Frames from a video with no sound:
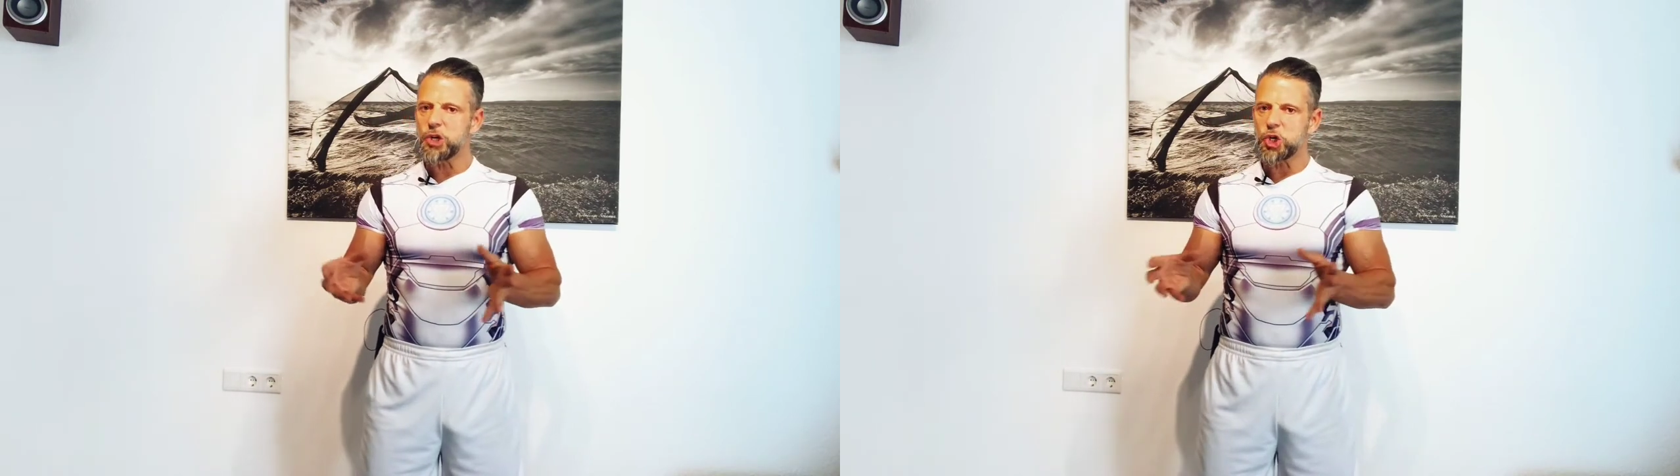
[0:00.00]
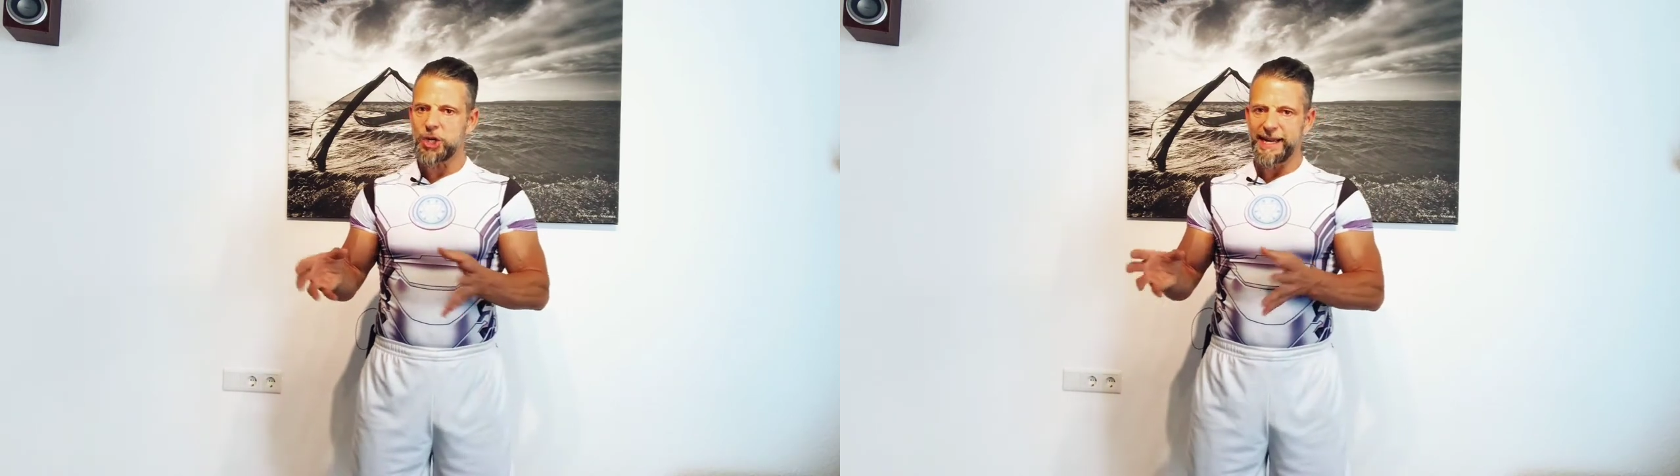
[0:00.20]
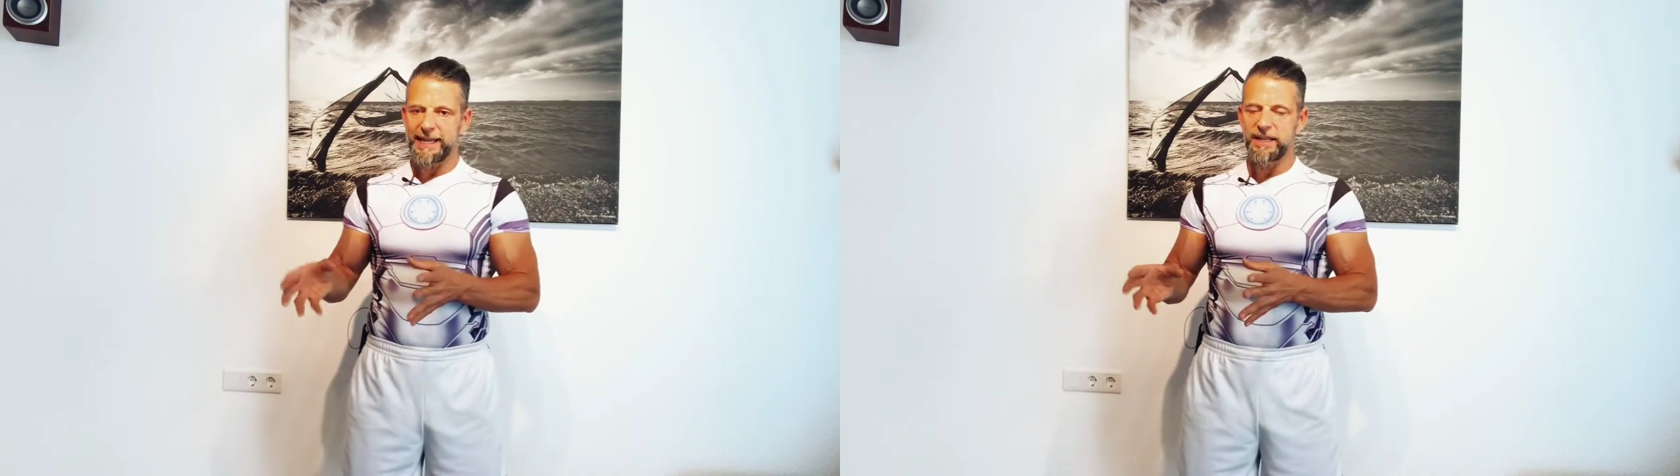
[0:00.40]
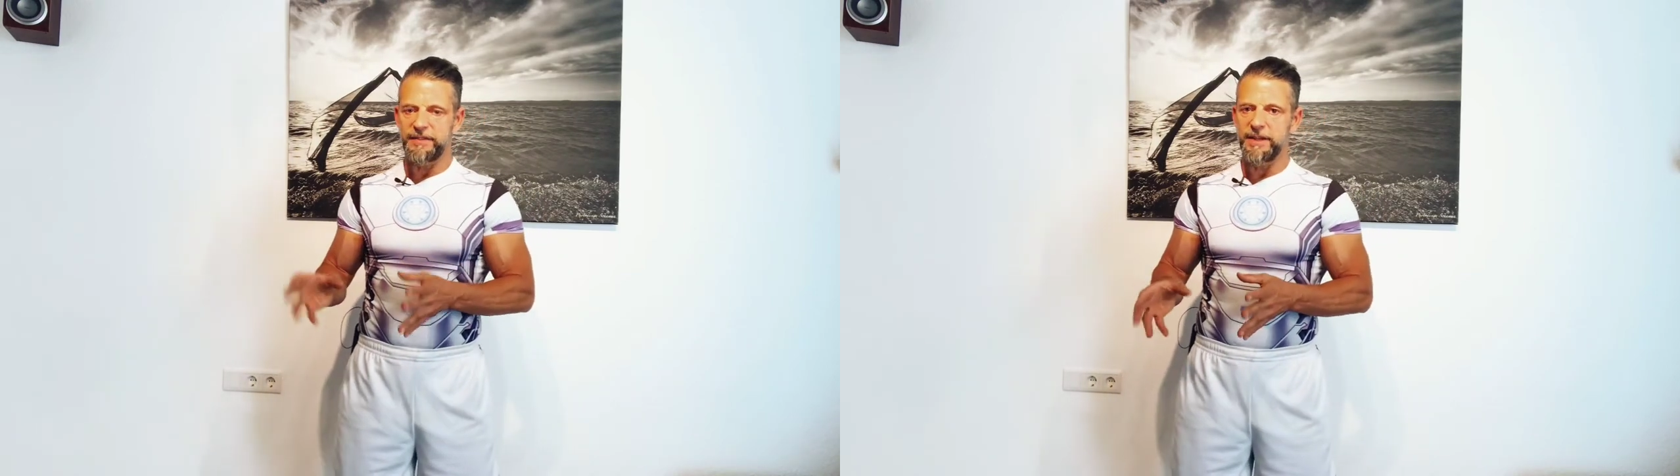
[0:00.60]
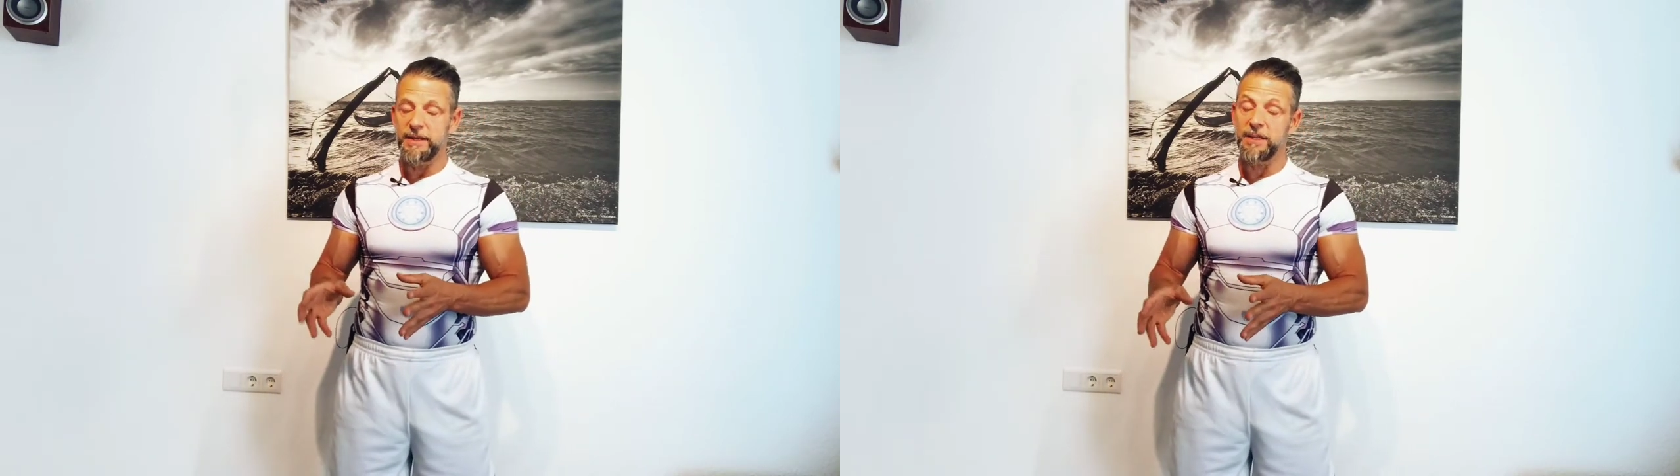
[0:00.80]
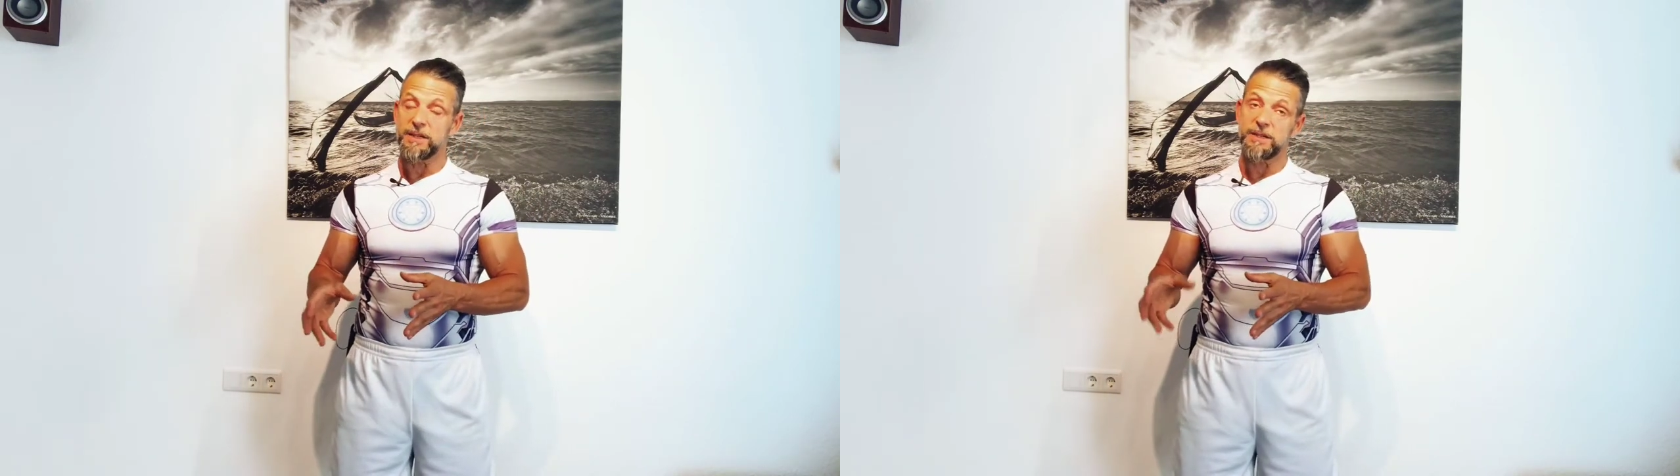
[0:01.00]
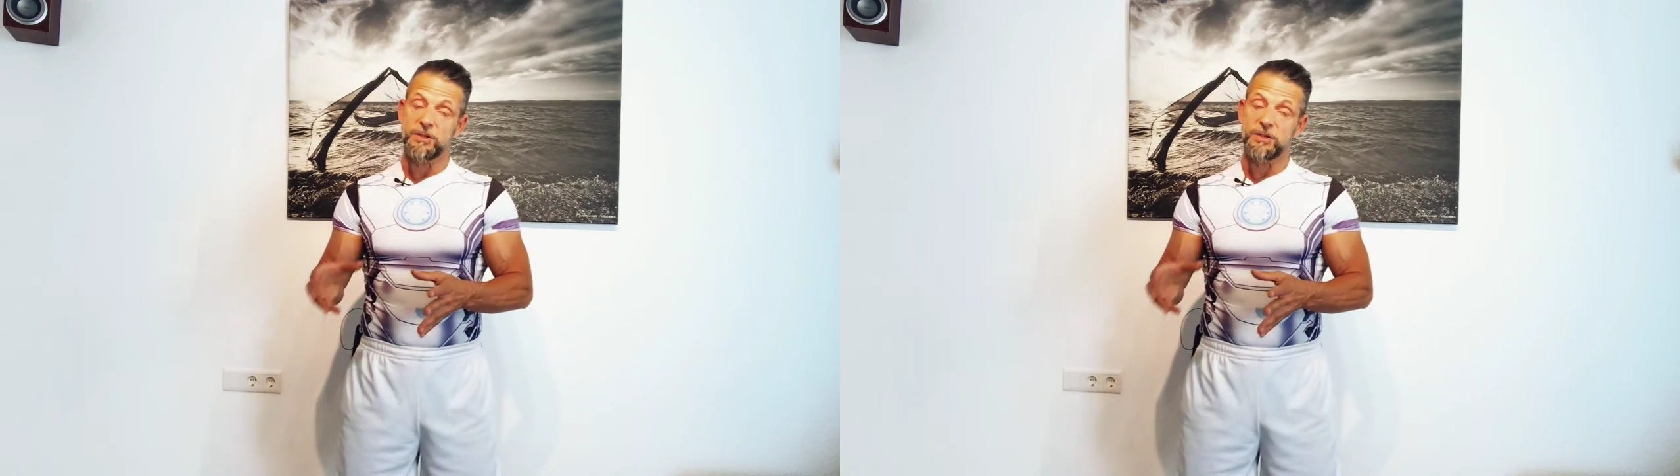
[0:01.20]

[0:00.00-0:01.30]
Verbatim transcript: schlechte Fitness,